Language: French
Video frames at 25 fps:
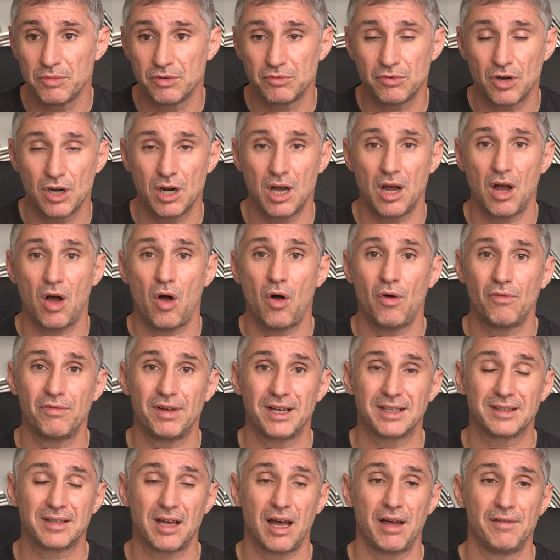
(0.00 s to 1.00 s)
ben voilà, on
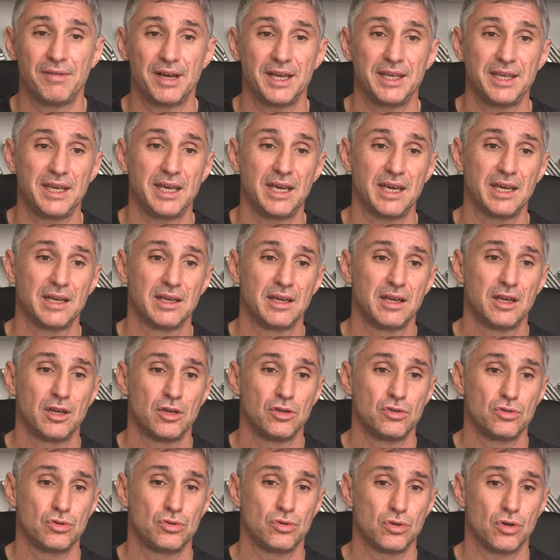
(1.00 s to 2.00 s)
va travailler
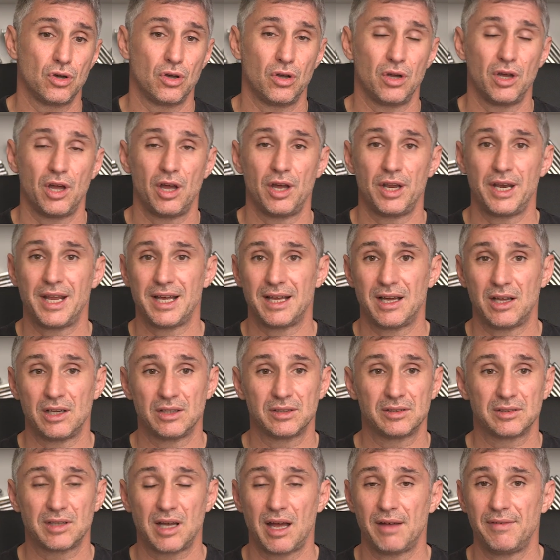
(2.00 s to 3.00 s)
sur
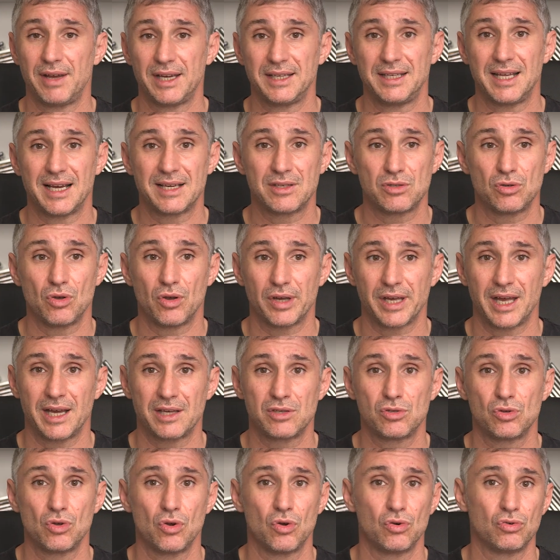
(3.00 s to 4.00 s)
un, travail
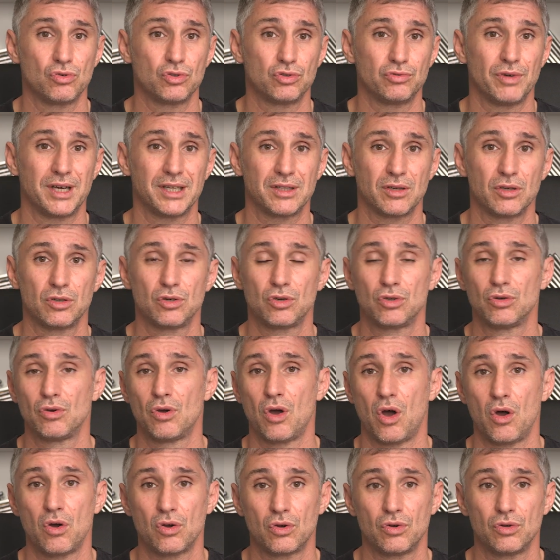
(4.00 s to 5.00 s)
d'action-réaction où je vais être
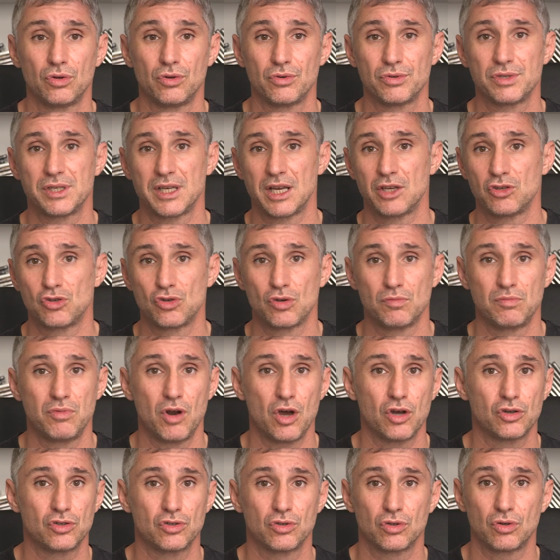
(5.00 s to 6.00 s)
que en gonoscène, je
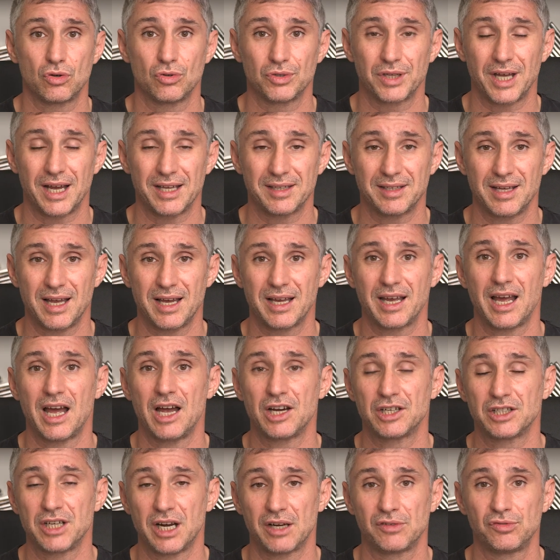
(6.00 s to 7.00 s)
bloque, je contre-attaque
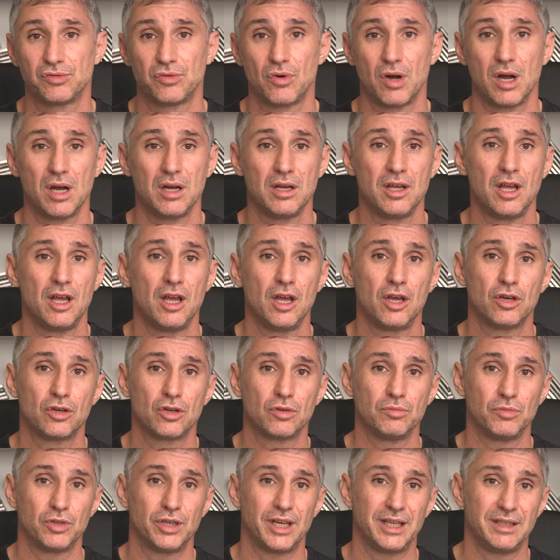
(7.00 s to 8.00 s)
à chaque fois
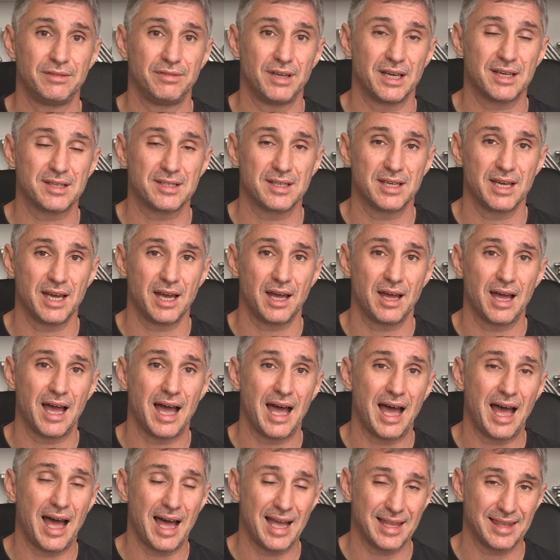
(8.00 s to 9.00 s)
que mon adversaire
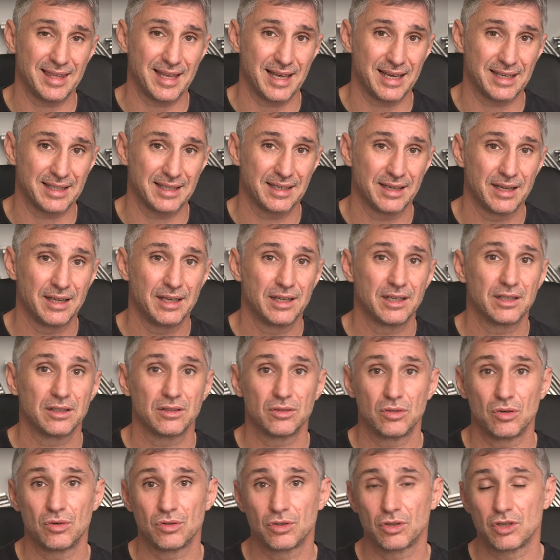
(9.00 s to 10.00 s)
attaque.
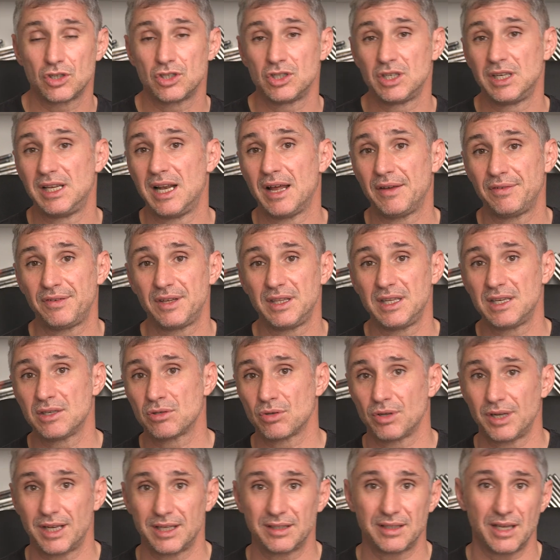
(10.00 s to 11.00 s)
Donc il a fini
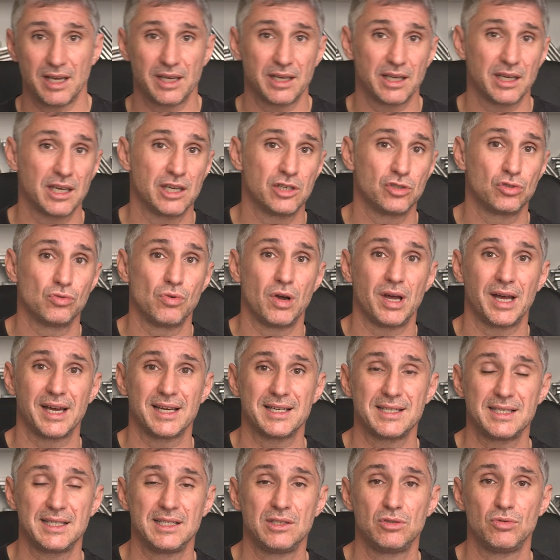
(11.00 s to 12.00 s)
son attaque et je dois
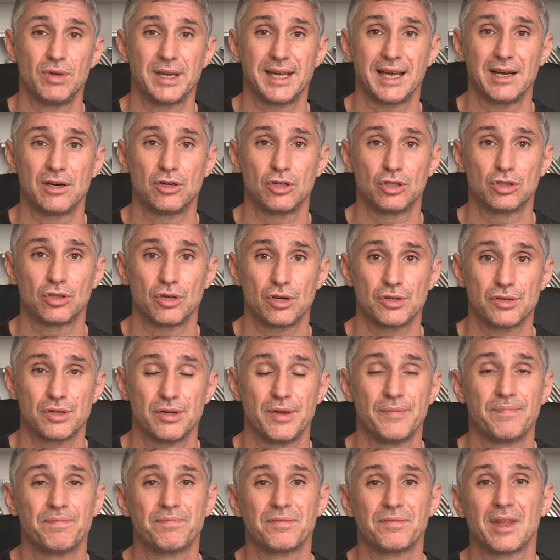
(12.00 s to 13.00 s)
restituer quelque chose.
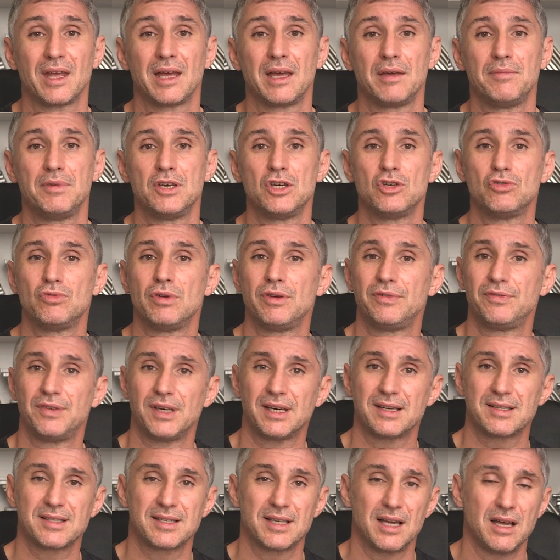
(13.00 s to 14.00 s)
Eh bien, je vais
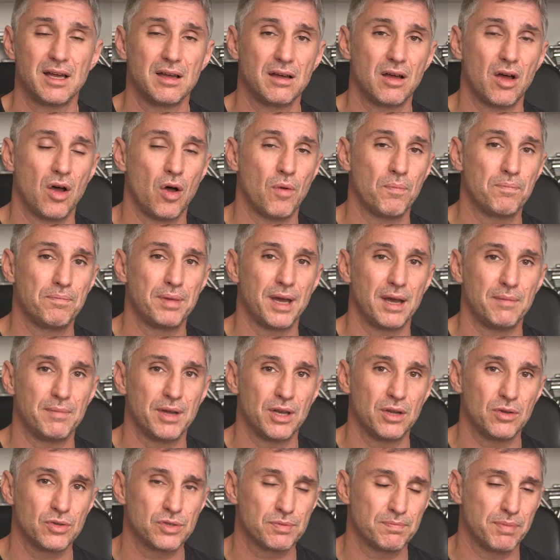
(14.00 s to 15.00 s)
faire ça en
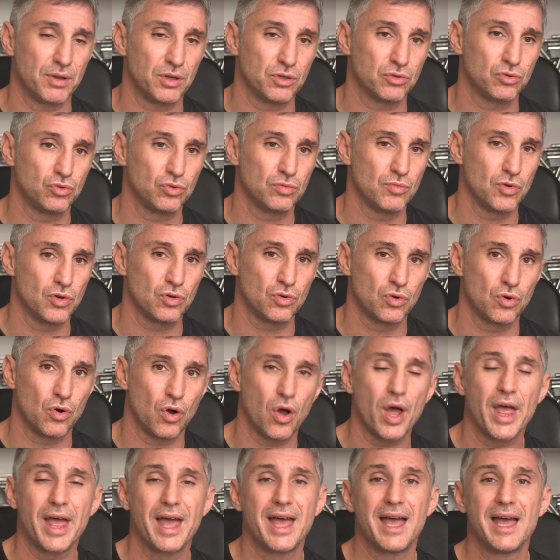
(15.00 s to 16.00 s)
permanence pendant tout mon
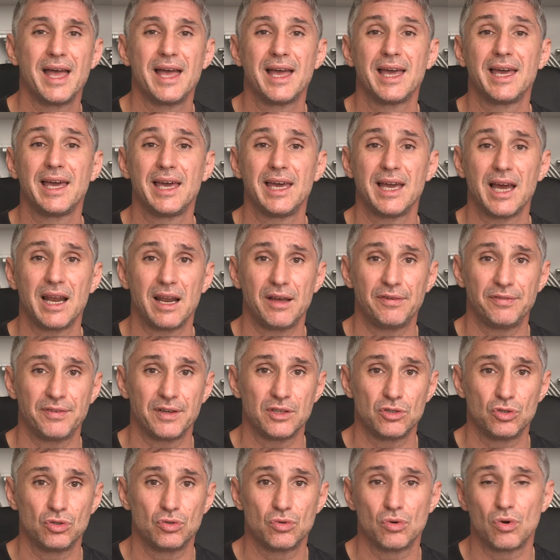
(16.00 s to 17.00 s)
cours. Et à la
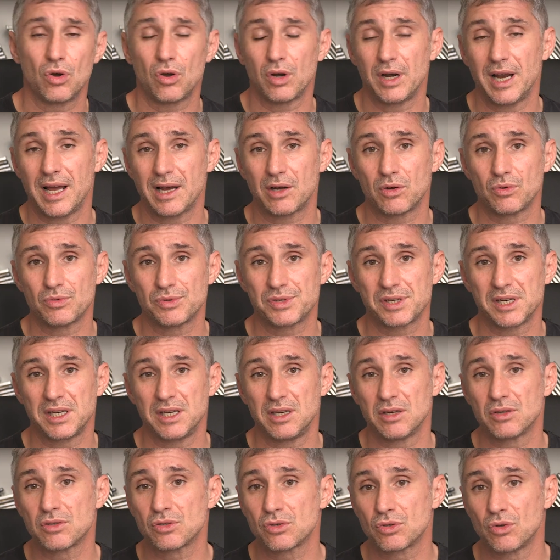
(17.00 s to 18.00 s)
fin du cours, la
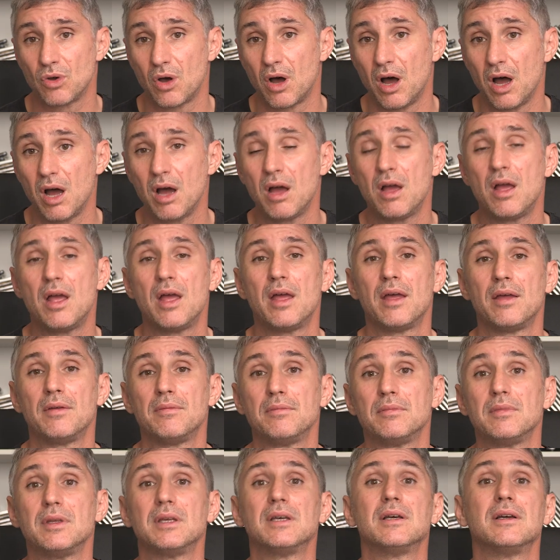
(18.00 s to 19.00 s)
consigne sera
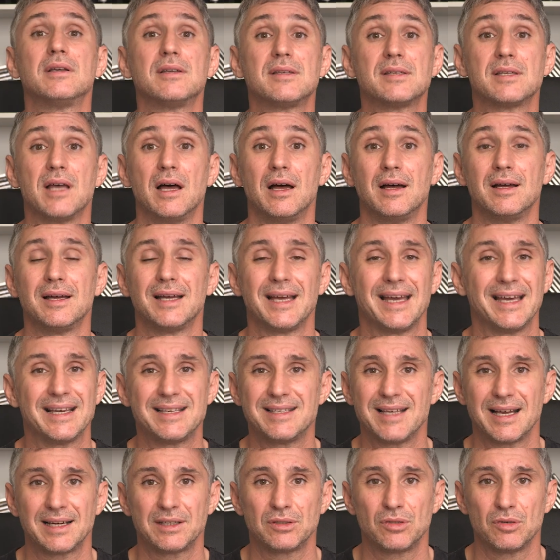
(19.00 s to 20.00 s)
ça,
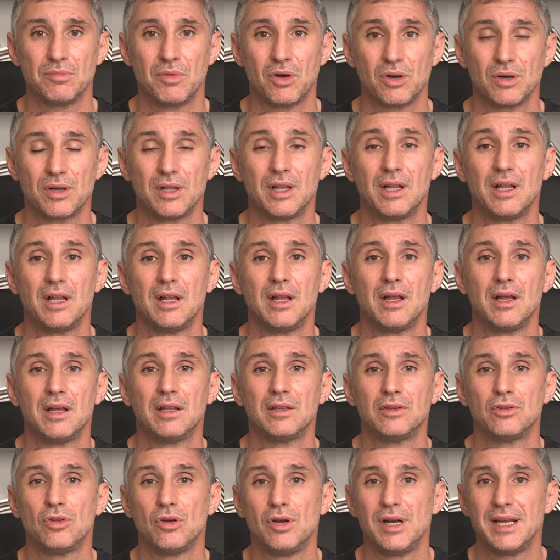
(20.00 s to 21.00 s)
exactement.
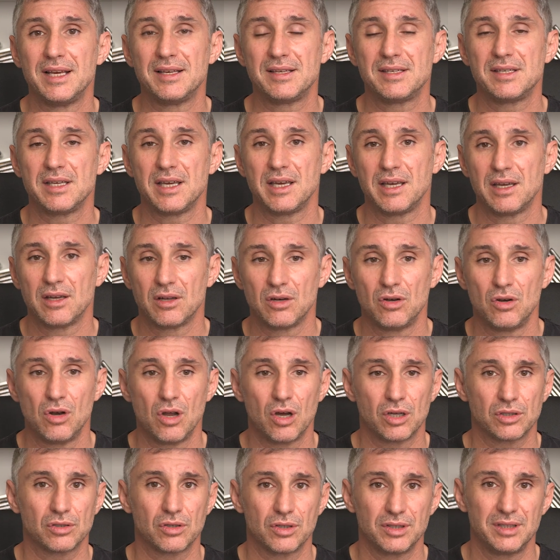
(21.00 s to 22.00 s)
De laisser
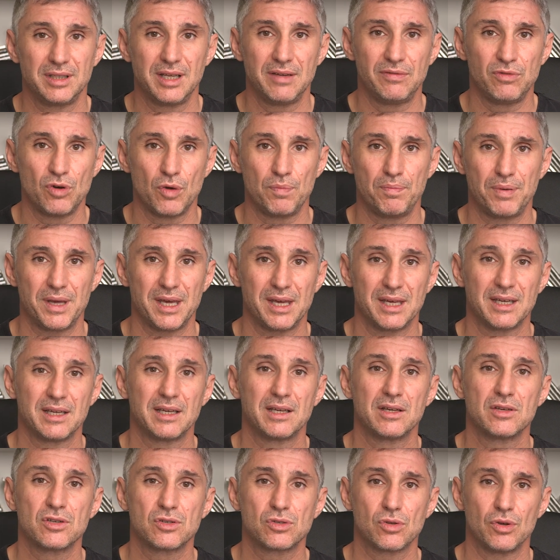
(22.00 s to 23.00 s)
l'autre développer
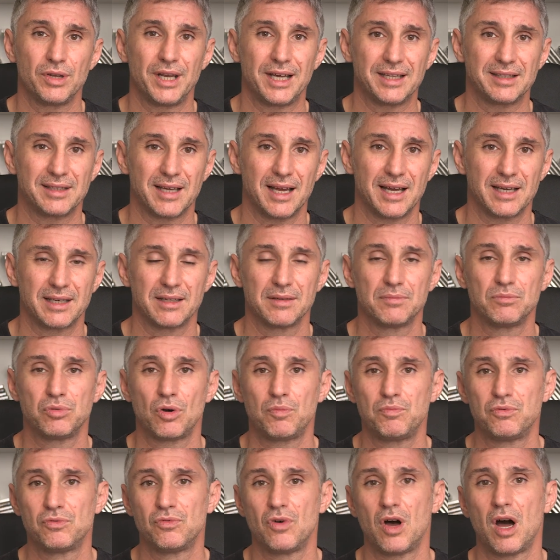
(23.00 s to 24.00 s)
son attaque
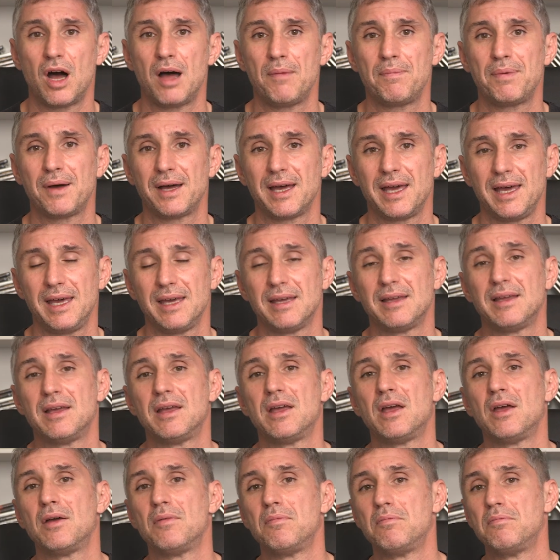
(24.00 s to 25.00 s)
pour pouvoir après
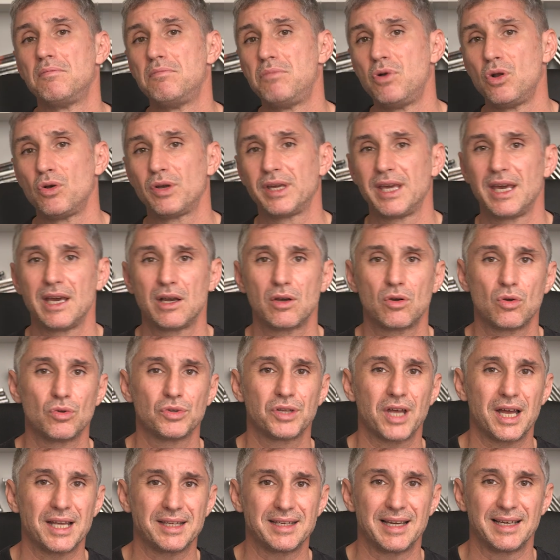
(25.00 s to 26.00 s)
bloquer,
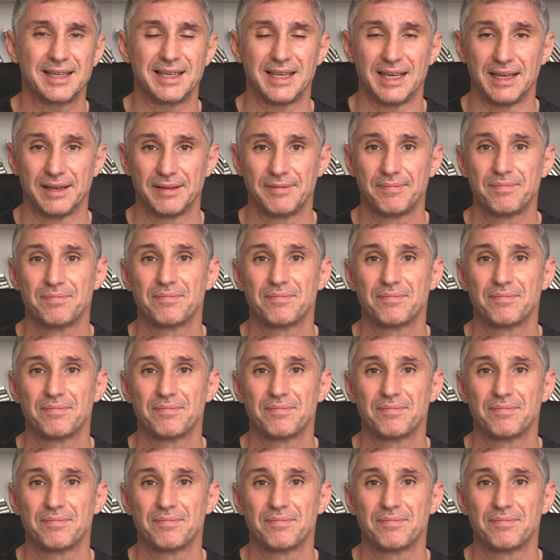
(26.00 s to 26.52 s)
contre-attaquer.